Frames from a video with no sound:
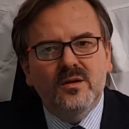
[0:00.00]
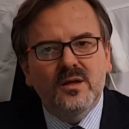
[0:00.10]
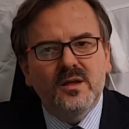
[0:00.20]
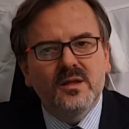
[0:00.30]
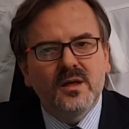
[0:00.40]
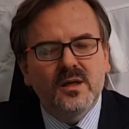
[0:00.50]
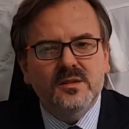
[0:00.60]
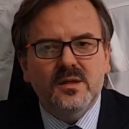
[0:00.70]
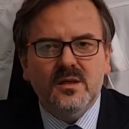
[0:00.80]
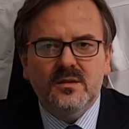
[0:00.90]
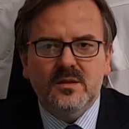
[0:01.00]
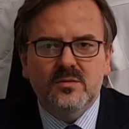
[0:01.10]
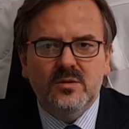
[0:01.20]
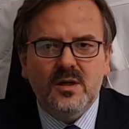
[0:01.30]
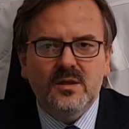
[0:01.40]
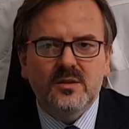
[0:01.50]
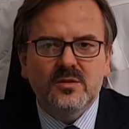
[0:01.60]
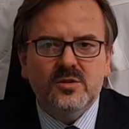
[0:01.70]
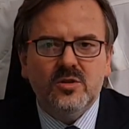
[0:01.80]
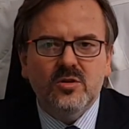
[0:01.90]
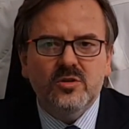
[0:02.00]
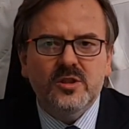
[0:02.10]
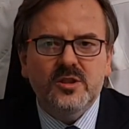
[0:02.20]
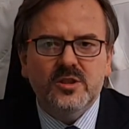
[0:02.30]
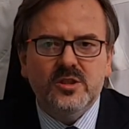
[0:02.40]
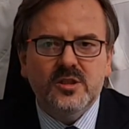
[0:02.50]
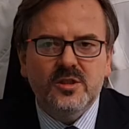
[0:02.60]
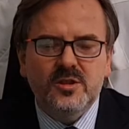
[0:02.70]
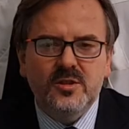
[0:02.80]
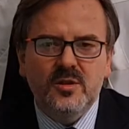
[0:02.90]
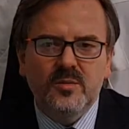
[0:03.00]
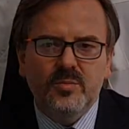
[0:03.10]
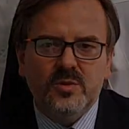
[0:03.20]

kolejny ekstrakt naturalny to jest korzeń szczeci